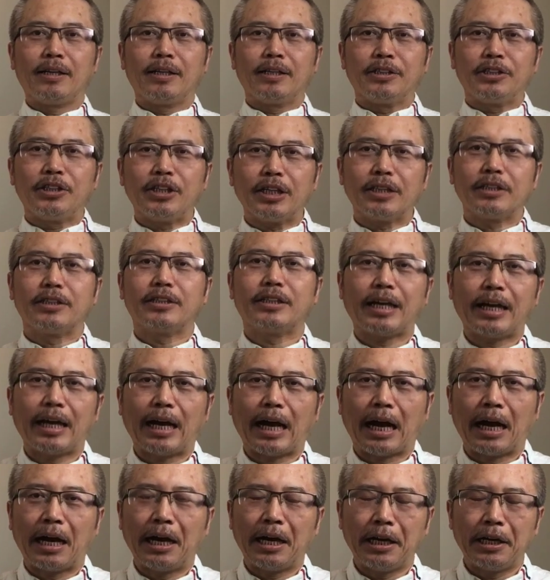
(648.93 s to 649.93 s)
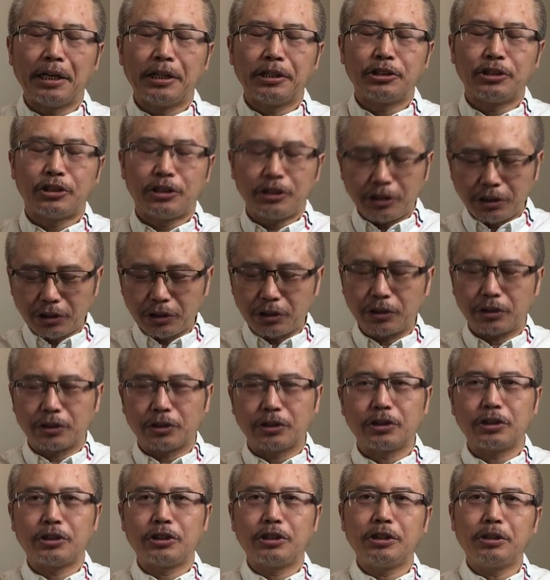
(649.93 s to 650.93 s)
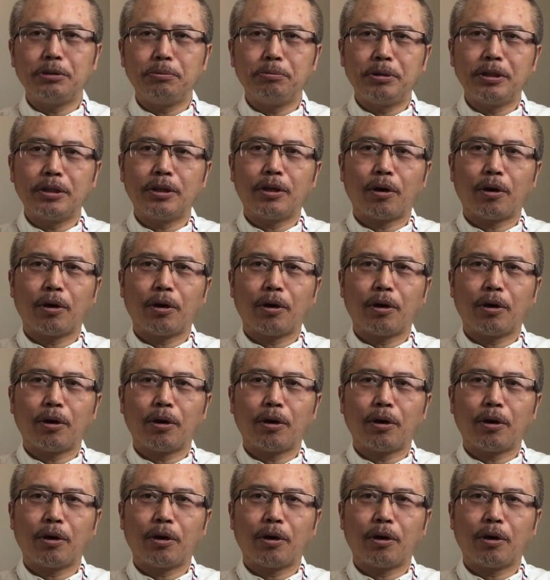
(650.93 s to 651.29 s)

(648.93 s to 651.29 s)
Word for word: 现在啊，即使是习近平